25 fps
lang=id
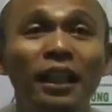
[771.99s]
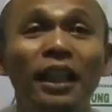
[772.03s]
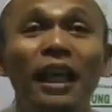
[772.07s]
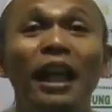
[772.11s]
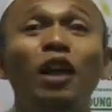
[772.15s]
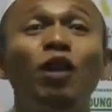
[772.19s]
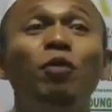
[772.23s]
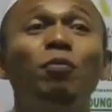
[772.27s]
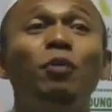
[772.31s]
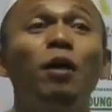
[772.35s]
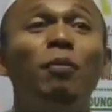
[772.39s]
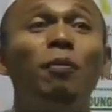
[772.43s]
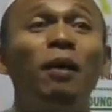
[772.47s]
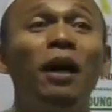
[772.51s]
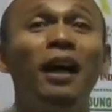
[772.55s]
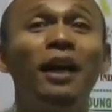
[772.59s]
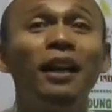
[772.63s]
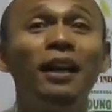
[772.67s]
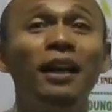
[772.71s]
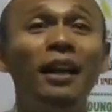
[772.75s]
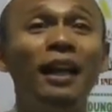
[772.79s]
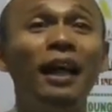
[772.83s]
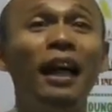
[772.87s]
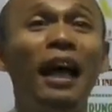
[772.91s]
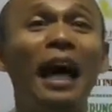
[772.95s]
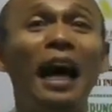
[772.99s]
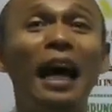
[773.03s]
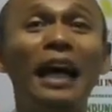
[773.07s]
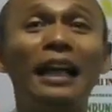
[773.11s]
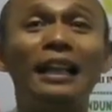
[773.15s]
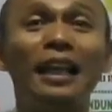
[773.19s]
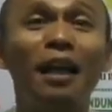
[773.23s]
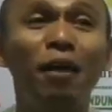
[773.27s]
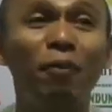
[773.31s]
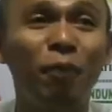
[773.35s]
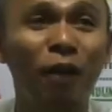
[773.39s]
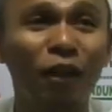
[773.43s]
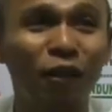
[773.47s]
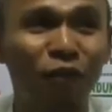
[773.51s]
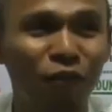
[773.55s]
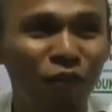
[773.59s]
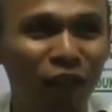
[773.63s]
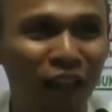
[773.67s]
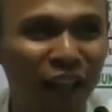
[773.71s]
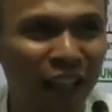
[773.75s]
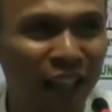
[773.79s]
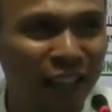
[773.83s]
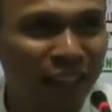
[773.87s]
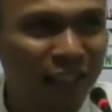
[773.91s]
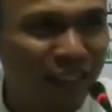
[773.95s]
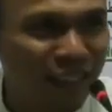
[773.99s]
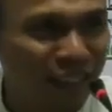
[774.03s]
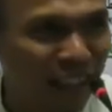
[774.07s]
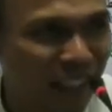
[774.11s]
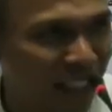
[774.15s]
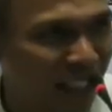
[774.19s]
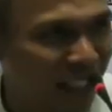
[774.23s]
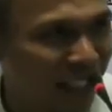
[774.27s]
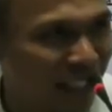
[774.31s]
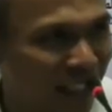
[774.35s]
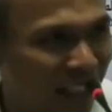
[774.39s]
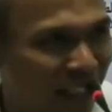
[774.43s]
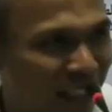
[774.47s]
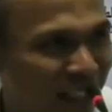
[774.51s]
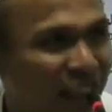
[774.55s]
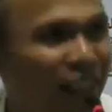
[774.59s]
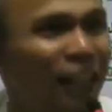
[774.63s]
Kalau memang ayah ya manfaatnya.